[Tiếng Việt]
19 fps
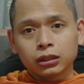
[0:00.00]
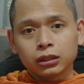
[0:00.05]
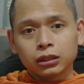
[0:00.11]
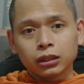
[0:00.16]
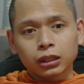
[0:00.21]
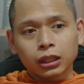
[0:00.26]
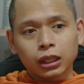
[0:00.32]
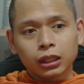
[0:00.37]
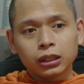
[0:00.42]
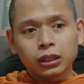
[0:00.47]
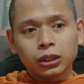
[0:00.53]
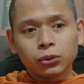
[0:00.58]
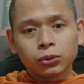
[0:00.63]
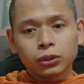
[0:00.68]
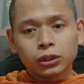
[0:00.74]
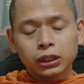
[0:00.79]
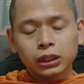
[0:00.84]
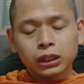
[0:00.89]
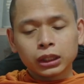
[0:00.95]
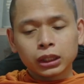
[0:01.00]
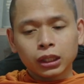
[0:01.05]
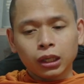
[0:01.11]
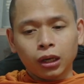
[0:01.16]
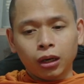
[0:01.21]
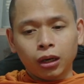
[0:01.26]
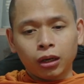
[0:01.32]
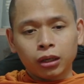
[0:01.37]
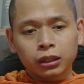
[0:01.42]
chưa thấy nhiều người
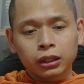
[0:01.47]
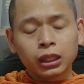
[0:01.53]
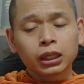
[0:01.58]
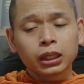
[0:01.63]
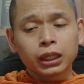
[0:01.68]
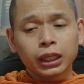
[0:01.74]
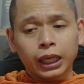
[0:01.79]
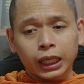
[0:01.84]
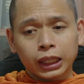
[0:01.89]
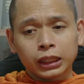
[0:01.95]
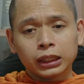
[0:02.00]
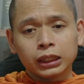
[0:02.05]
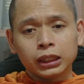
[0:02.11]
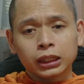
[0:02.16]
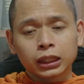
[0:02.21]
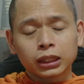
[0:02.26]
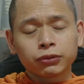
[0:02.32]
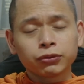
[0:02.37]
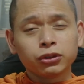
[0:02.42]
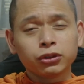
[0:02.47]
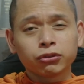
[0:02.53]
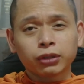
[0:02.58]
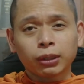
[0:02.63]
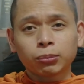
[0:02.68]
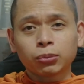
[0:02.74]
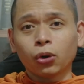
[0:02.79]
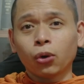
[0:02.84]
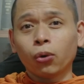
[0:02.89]
họ thích hành những cái phương
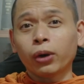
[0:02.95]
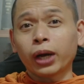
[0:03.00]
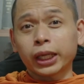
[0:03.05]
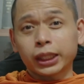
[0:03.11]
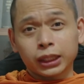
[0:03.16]
pháp khổ hạnh